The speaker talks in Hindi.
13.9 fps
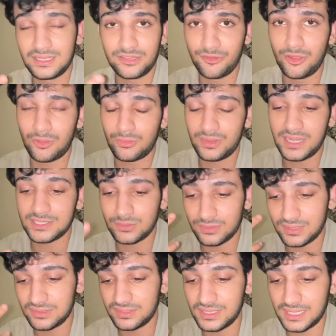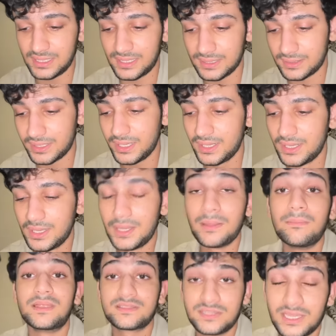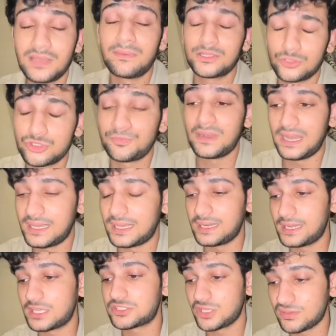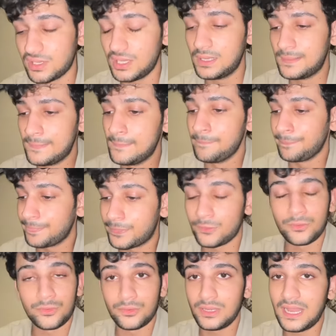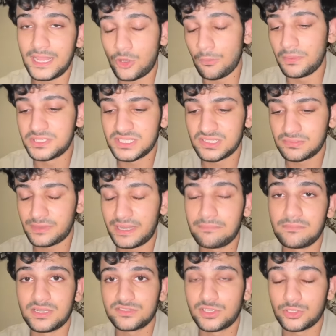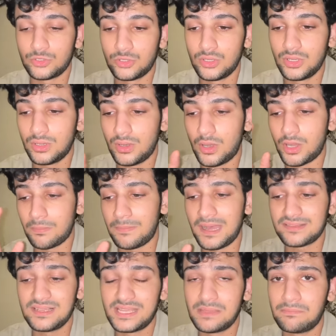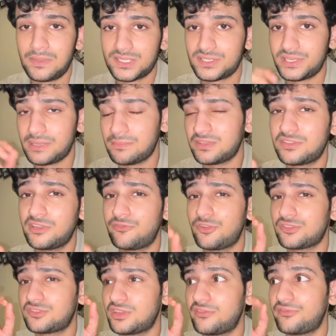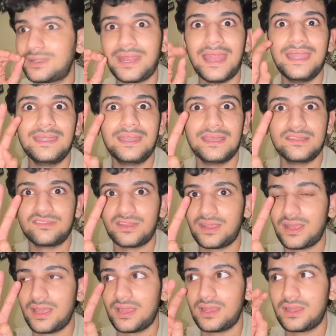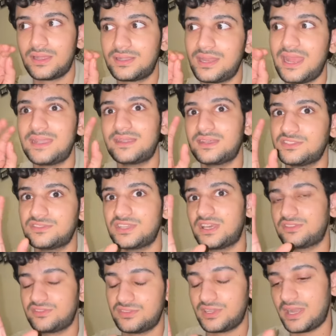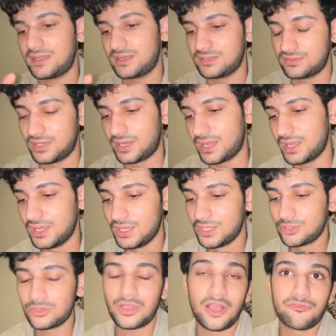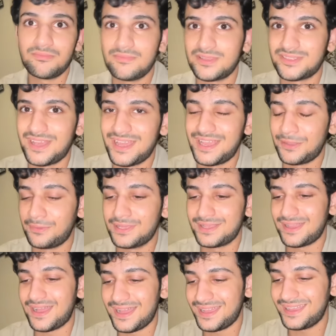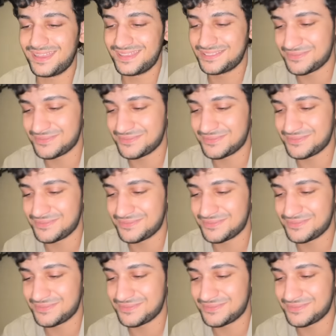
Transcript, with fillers: इस व्लॉग को यार चलो इधर से एंड करते हैं बर्थडे के बाद कुछ प्लान करेंगे अच्छा सा तो लाइक कमेंट शेयर सब्सक्राइब मस्त कर दो और बासिल की बर्थडे में सिर्फ और सिर्फ टेन डेज रह गए टेन डेज यस टेन डेज रह गए तो काफ़ी मज़ा आएगा भाई गाइस